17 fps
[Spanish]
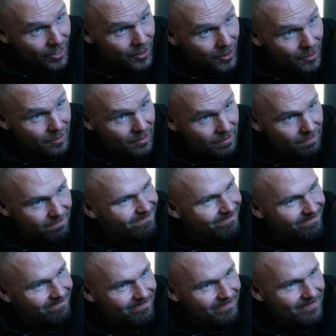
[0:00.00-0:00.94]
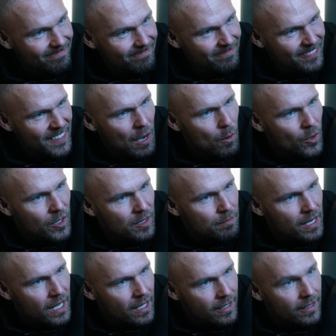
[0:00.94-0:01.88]
más. Eso no
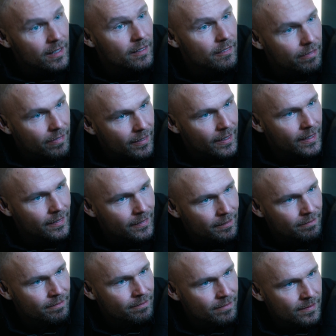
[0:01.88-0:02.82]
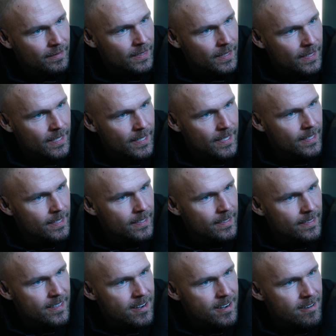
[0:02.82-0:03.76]
sería divertido.
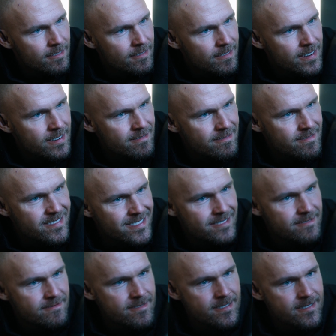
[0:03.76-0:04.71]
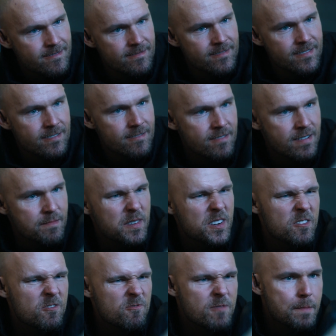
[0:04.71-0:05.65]
No, no, no, no, no. Te
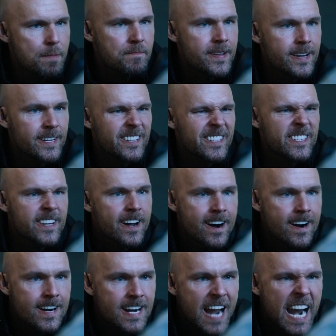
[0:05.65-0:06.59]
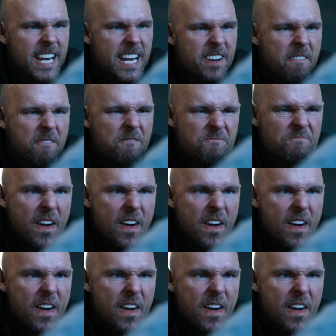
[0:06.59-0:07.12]
voy a arrancar la lengua de tu